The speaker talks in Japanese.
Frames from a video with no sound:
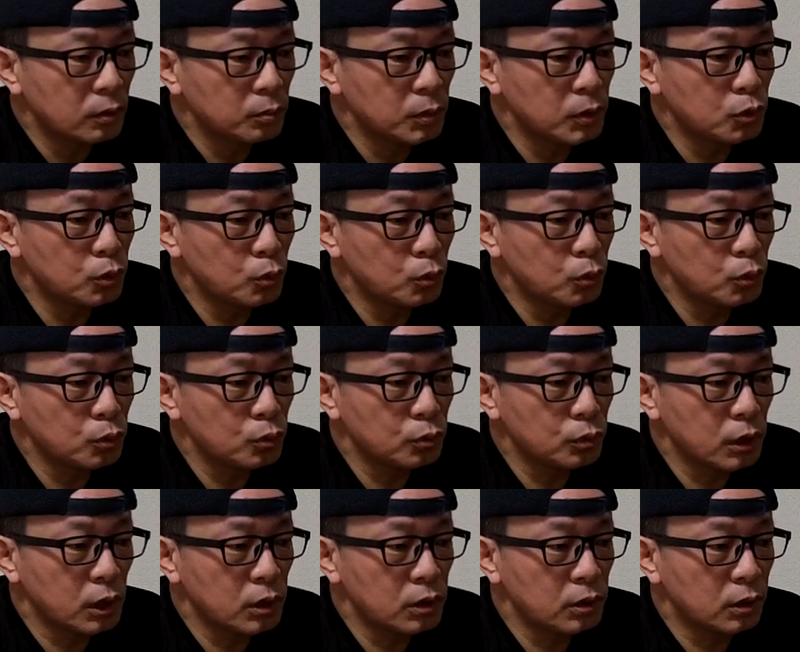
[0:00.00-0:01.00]
まあ、そうい
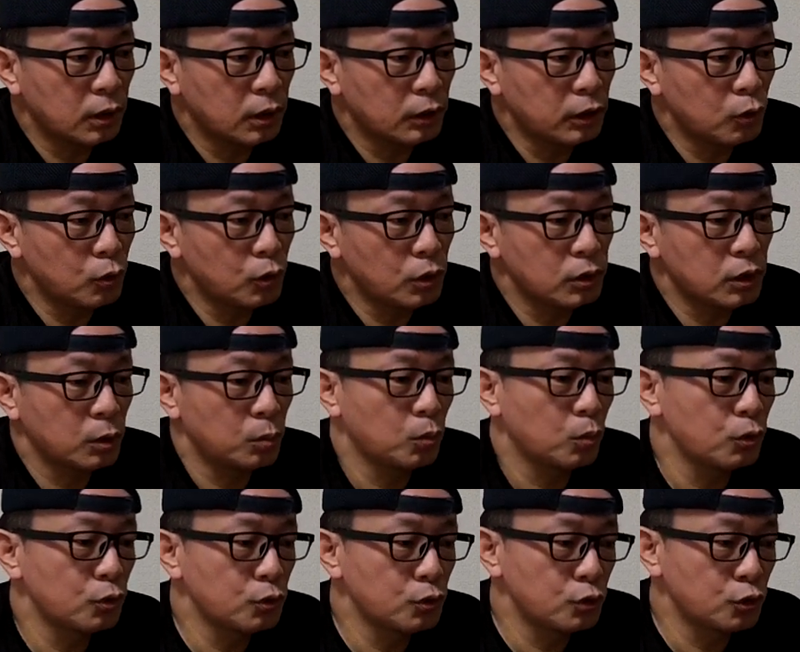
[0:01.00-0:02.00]
う感じで片岡さん
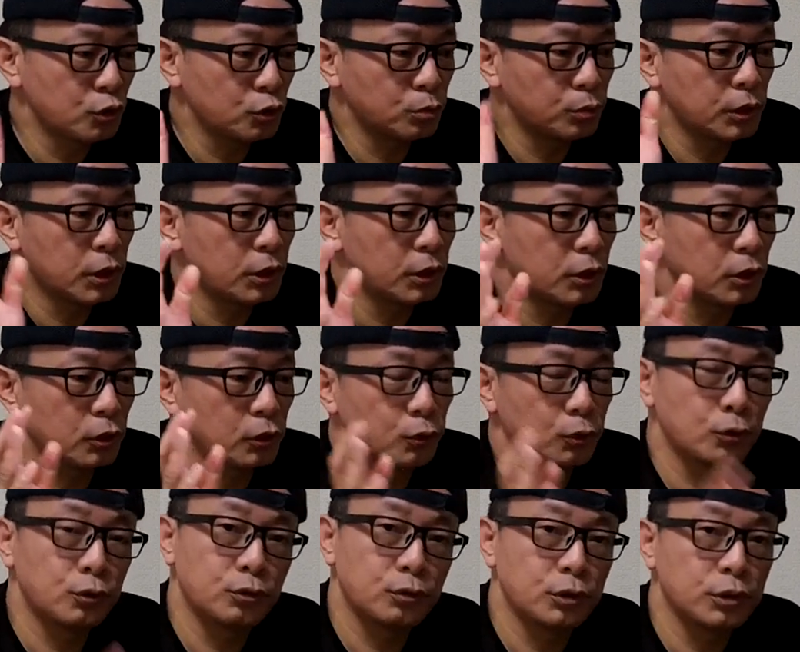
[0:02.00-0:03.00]
も YouTube やってて
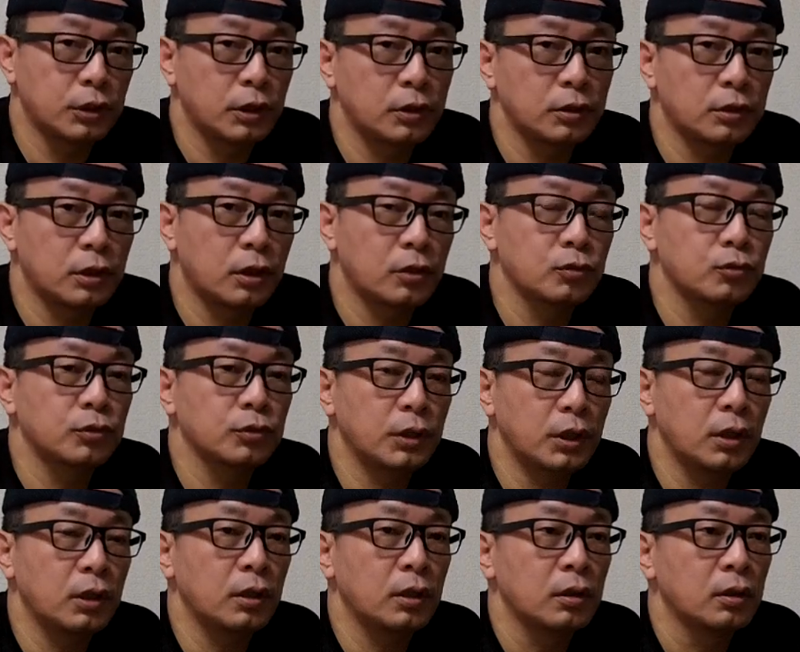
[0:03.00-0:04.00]
そういう風になってはるの
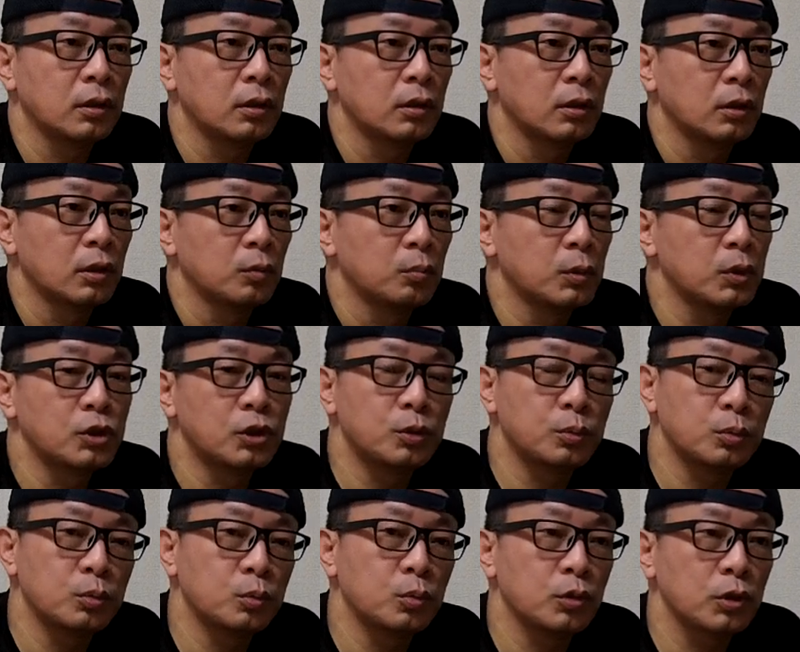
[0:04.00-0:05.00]
でまあ、自
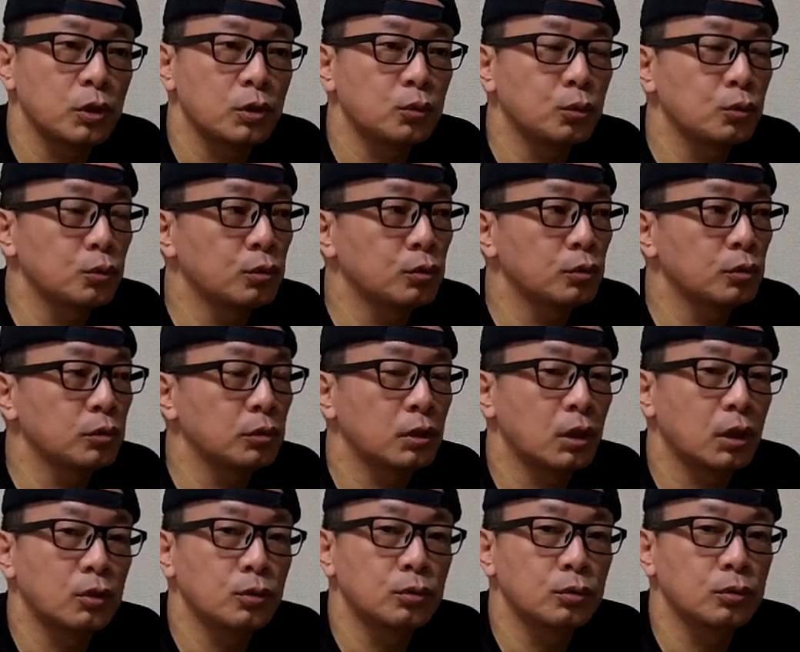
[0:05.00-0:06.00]
分もねそういうふうに
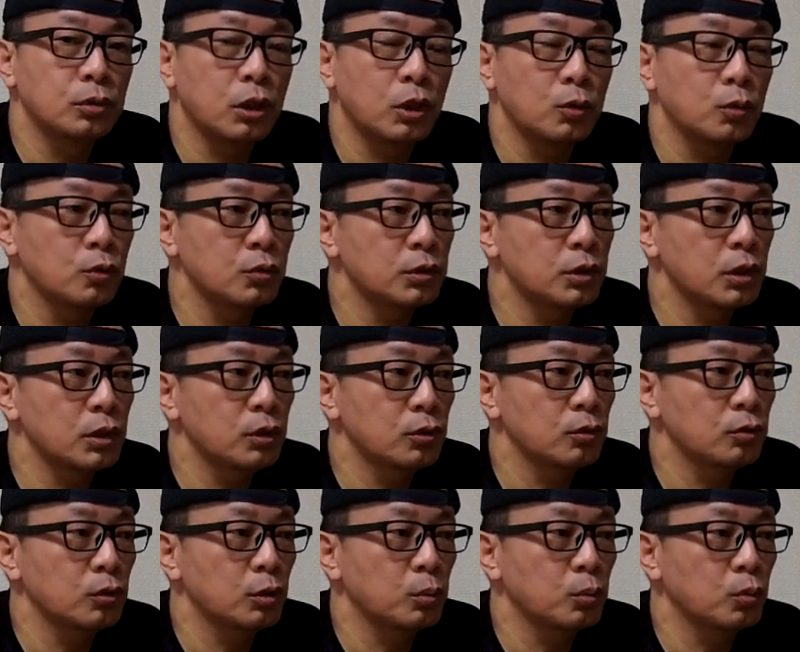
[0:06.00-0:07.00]
なる可能性って
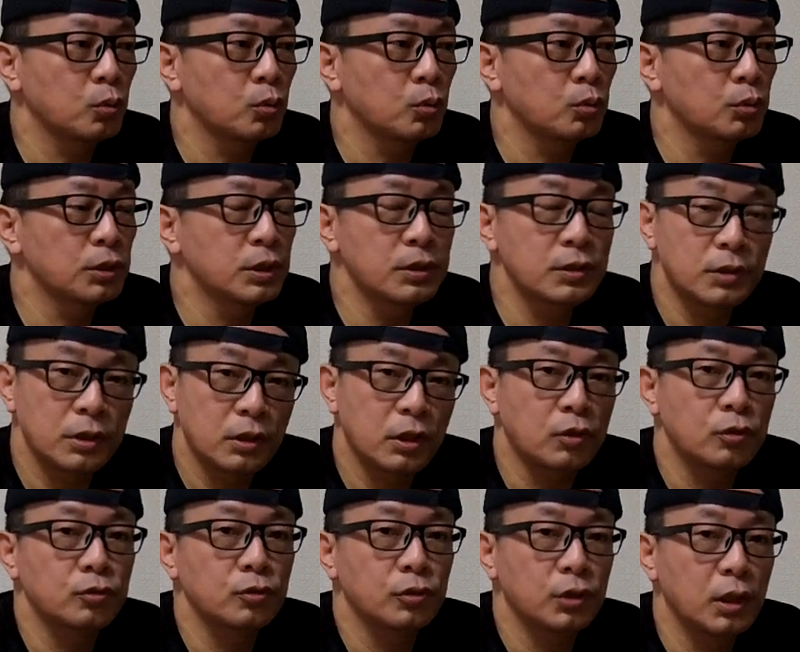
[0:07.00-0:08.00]
いうのはもう全然
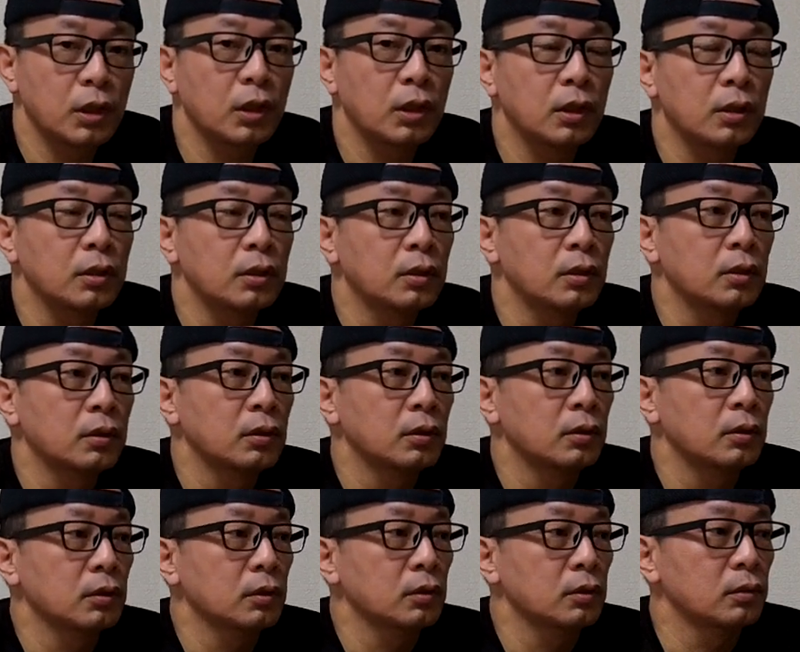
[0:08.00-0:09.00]
あるので
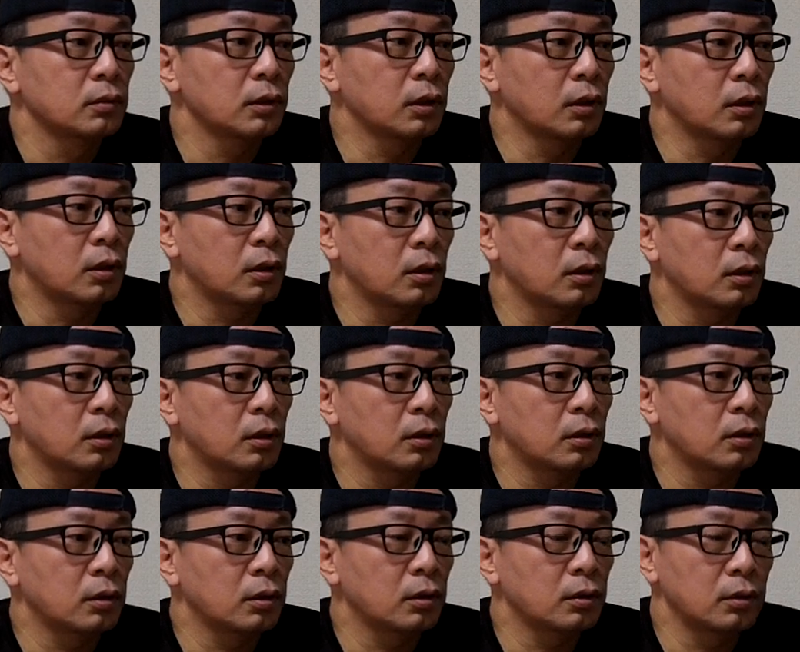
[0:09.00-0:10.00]
だか
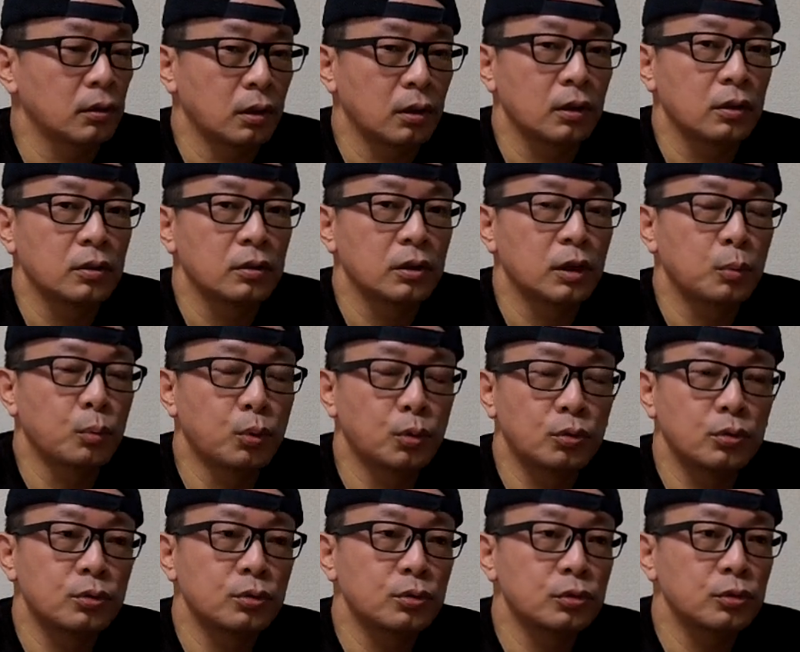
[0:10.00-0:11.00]
らねで
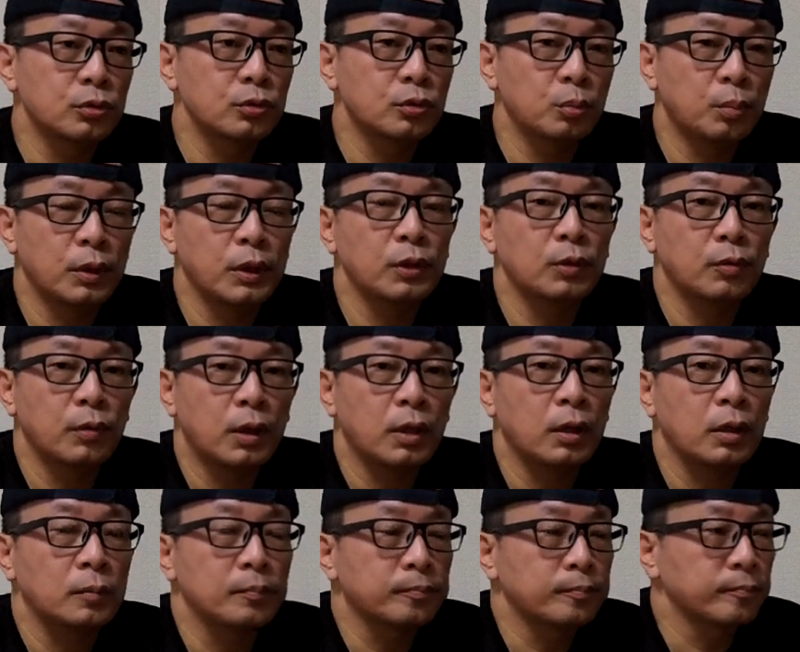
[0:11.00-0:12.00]
僕の場合
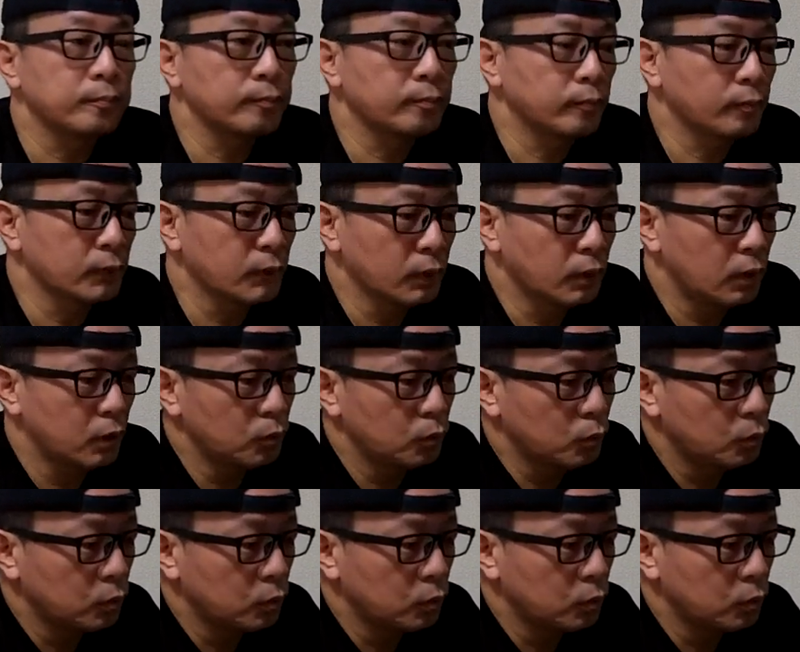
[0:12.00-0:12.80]
はあの